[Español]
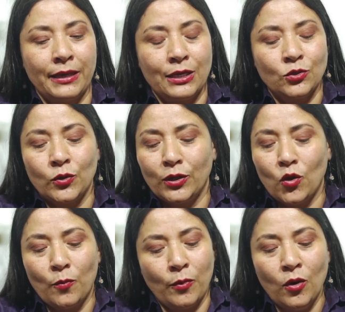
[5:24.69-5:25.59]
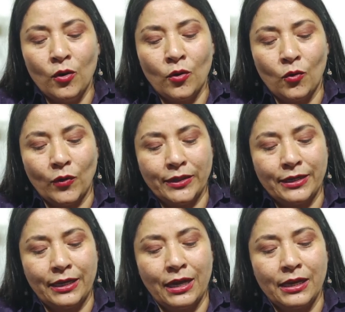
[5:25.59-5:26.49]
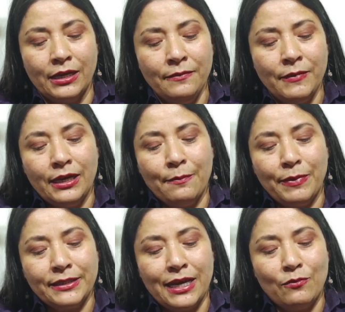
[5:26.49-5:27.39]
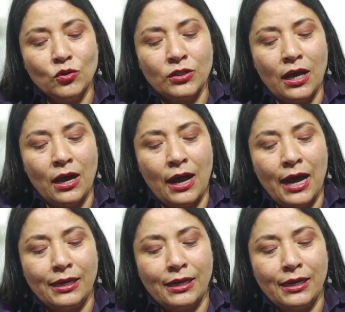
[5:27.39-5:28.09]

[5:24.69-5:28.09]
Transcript: pedazo de icopor o lo que traiga ahí y empezamos a,